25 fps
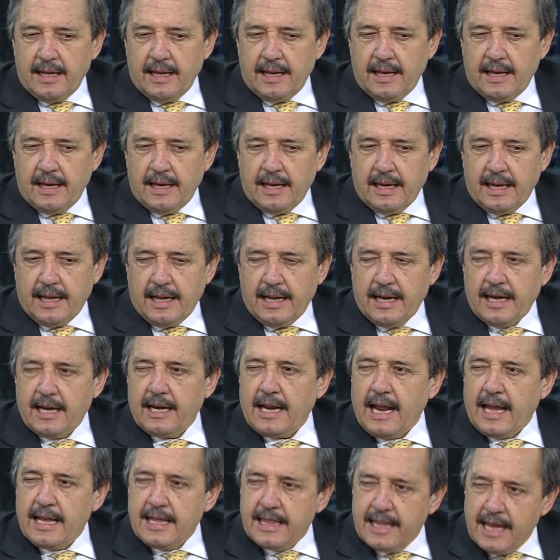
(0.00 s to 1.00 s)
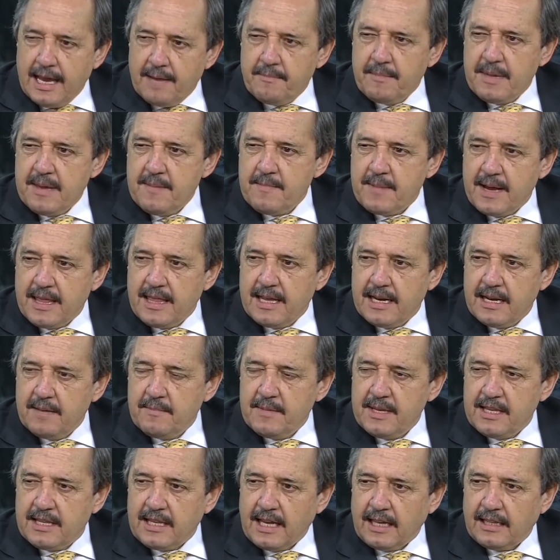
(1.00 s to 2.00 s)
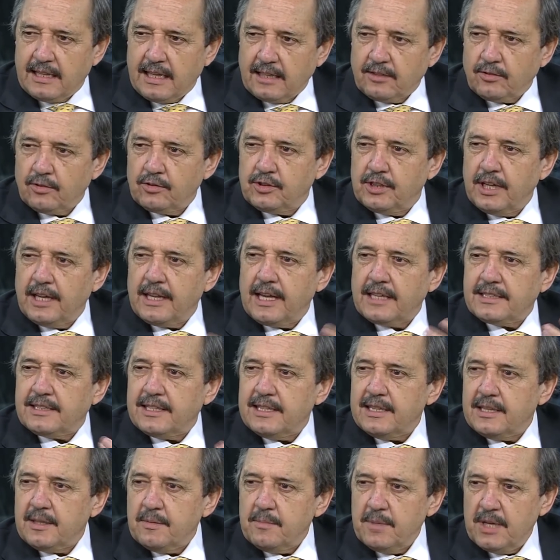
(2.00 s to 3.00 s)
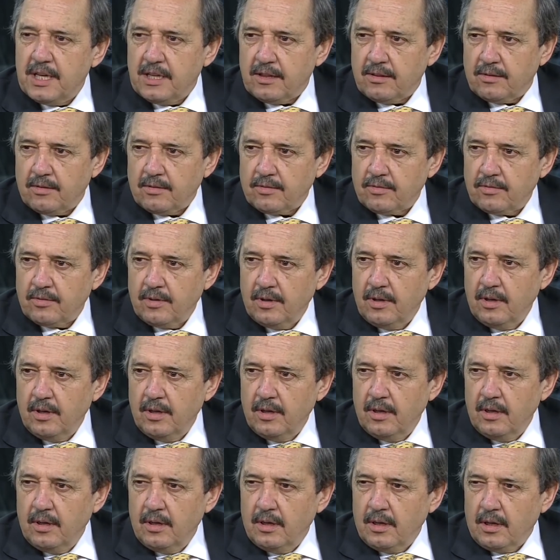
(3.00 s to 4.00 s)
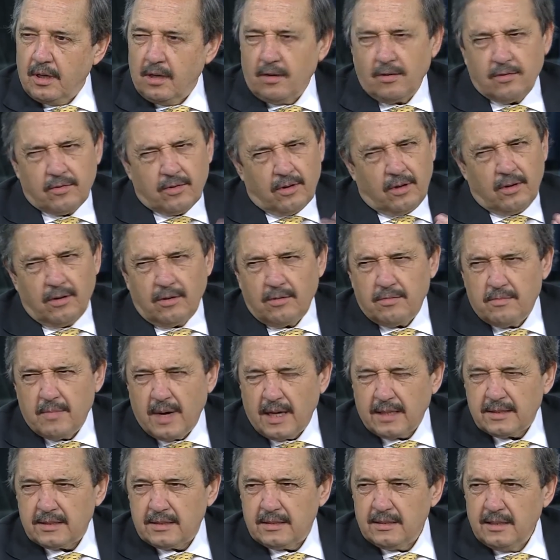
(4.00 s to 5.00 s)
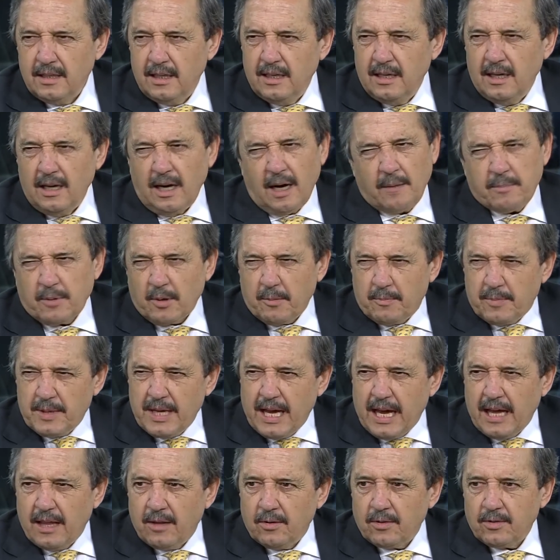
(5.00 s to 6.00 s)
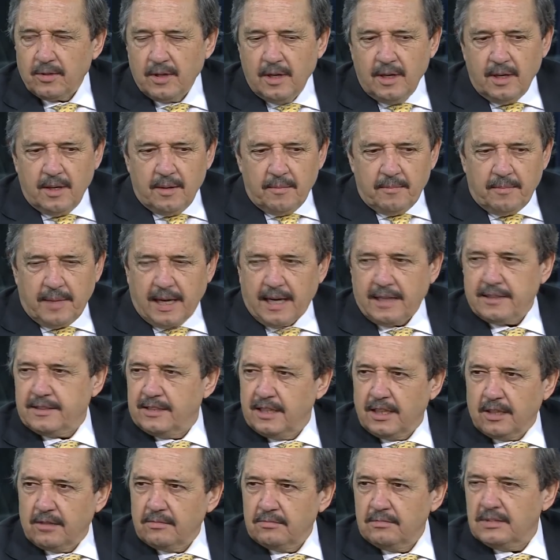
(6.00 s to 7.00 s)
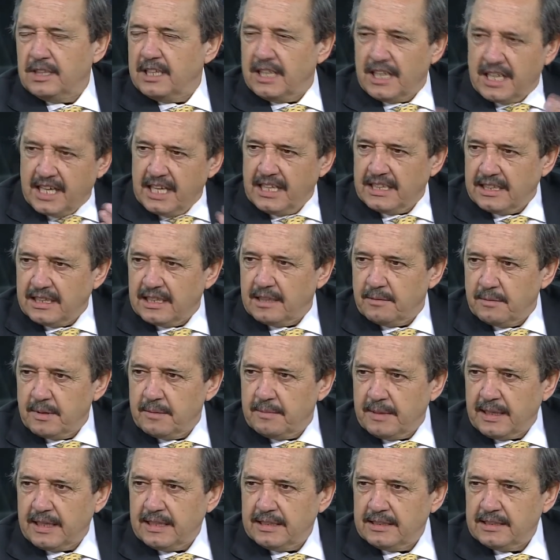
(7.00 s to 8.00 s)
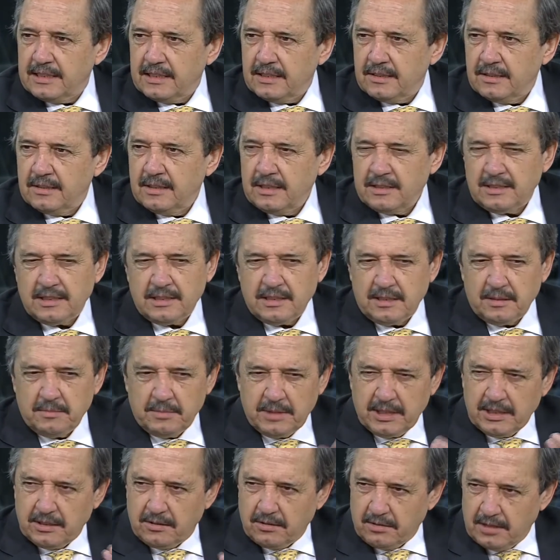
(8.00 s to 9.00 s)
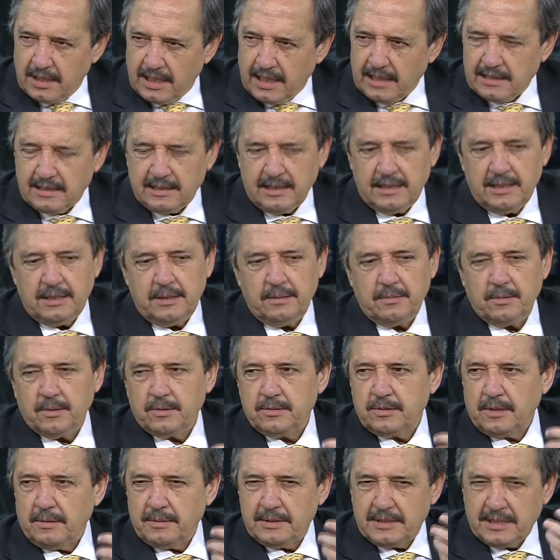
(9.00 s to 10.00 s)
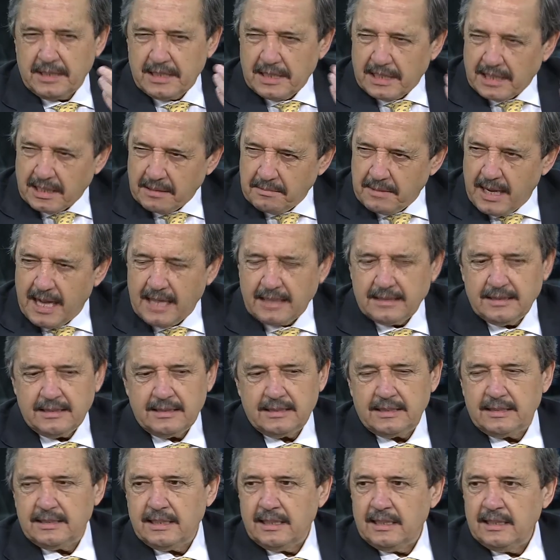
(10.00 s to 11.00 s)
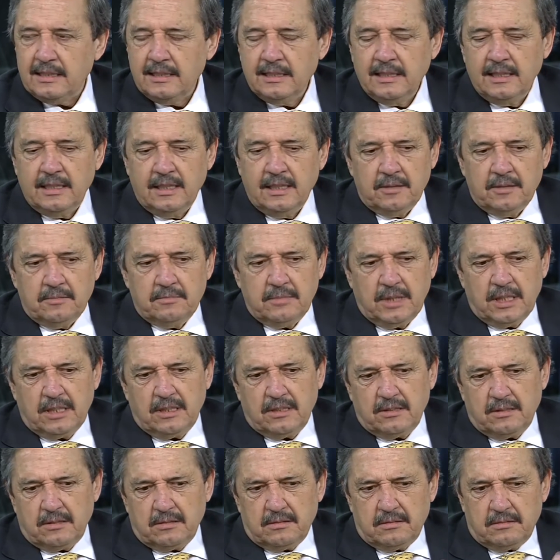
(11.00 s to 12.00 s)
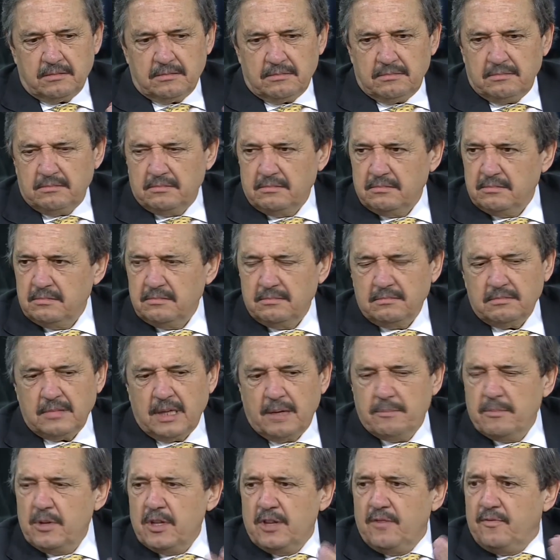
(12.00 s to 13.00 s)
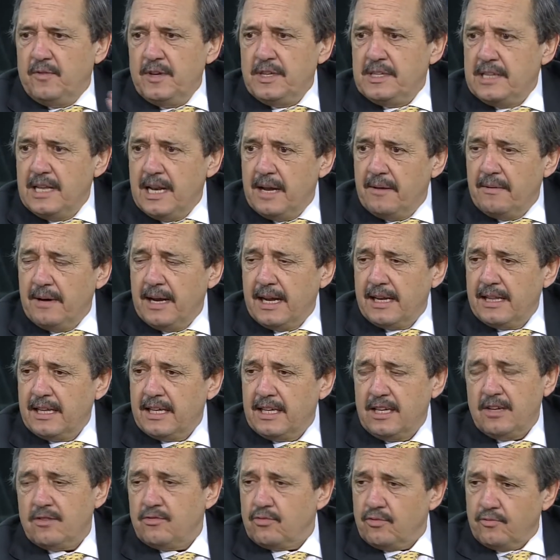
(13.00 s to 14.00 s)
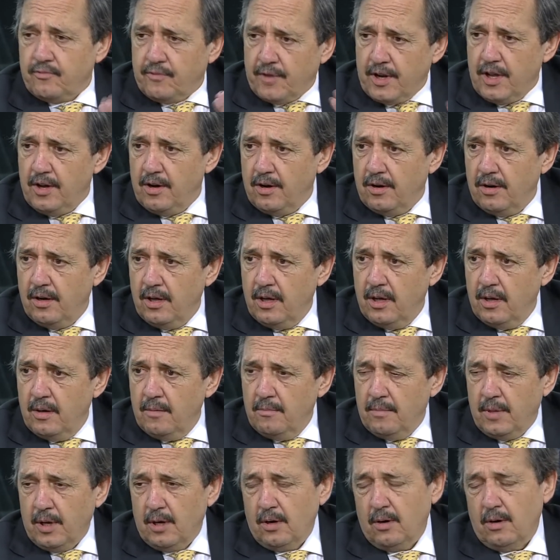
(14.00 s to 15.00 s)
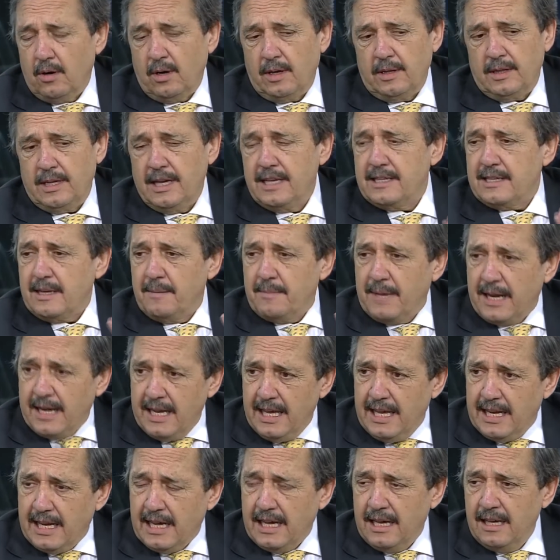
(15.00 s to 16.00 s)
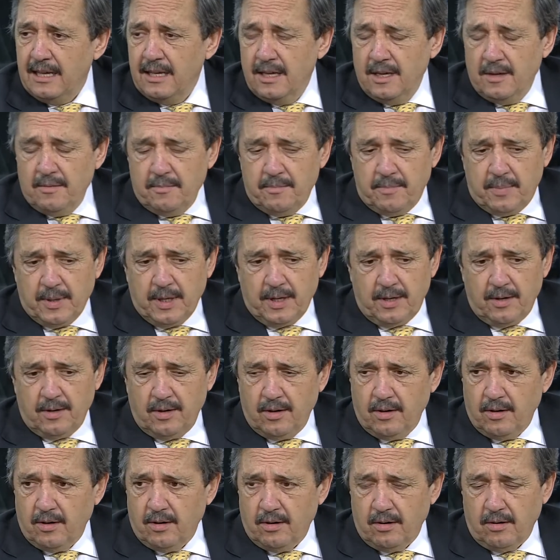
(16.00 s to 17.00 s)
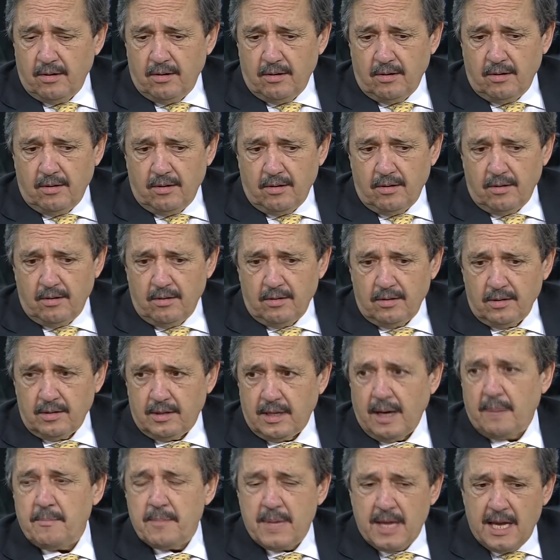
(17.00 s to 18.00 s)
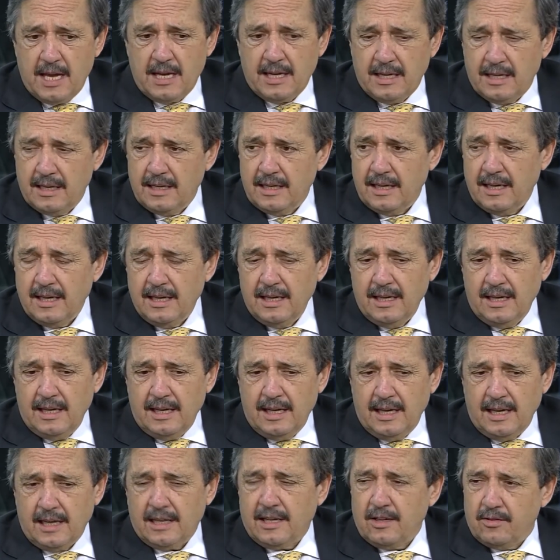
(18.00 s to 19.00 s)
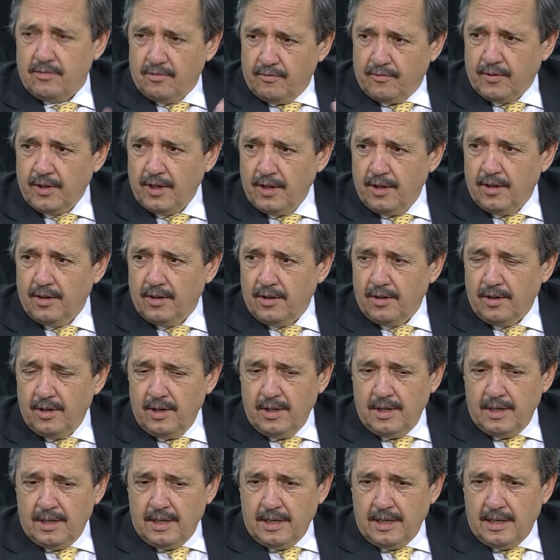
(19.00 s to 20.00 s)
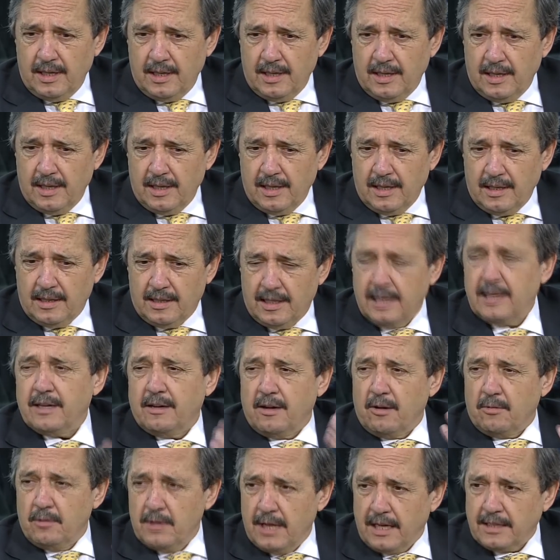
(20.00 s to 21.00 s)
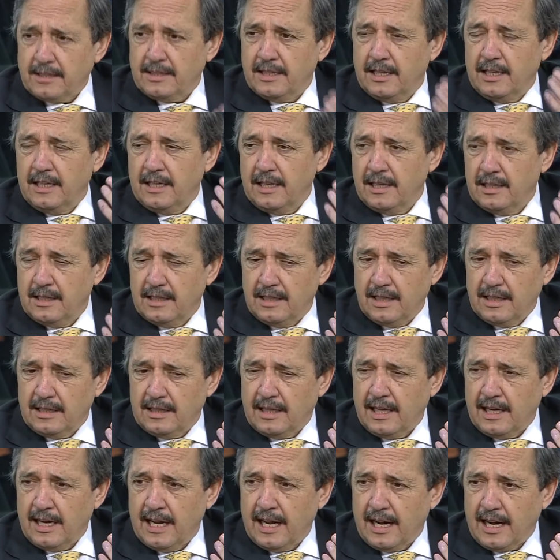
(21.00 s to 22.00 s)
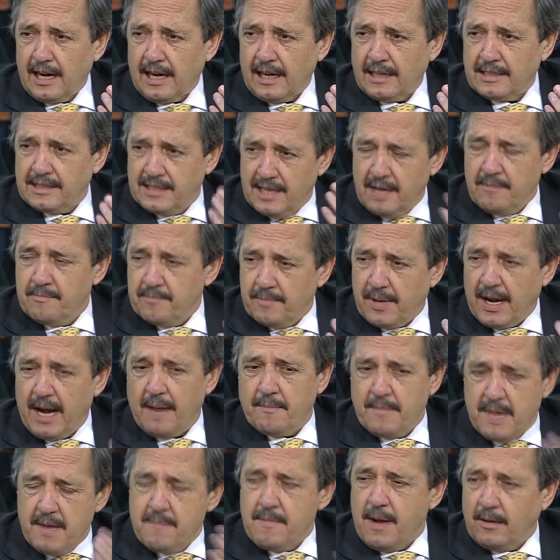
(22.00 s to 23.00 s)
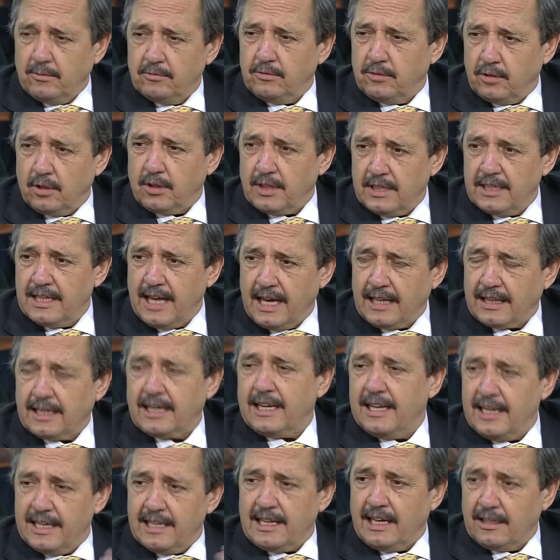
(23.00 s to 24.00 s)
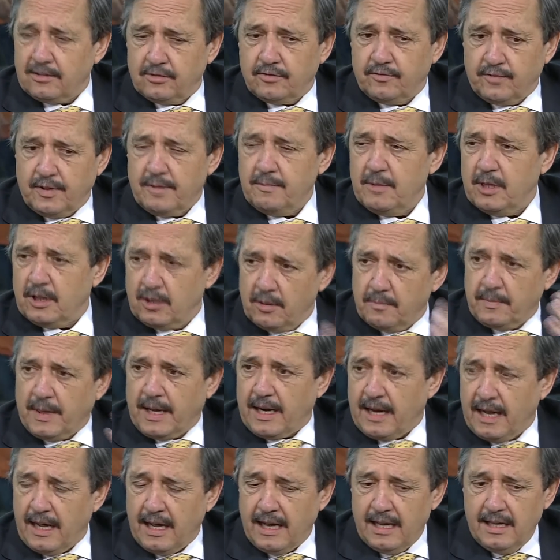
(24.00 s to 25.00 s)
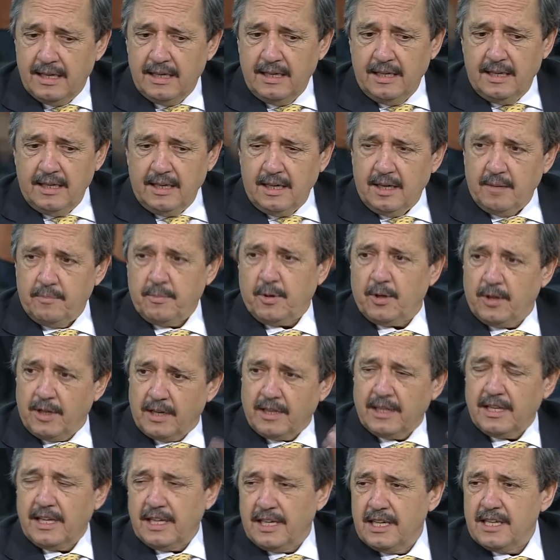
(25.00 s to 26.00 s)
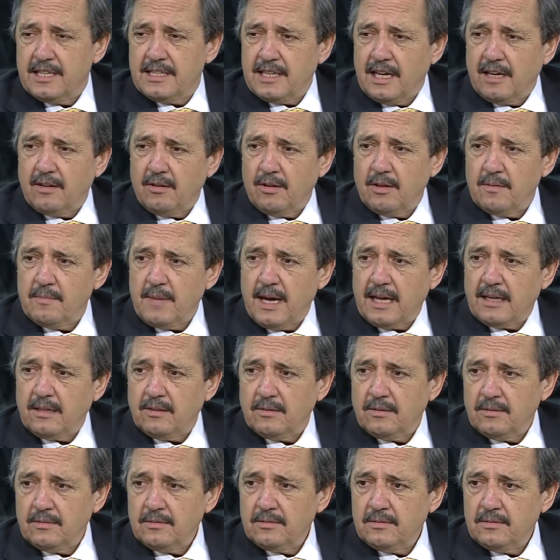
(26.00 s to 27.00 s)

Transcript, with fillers: la, la, idea misma de enemistad está asociada a sentimientos, que no son los más apropiados para ser un dirigente, me parece, ¿no? A sentimientos negativos, a veces de revancha. Bueno, mm, es muy difícil hablar de quien sufrió, pero eh, de esa manera. Pero también el que sufrió eh, tiene que cuidarse de, tener siempre la misma autoridad que le da el sufrimiento para eh, poder dirigirse a los demás, ¿no?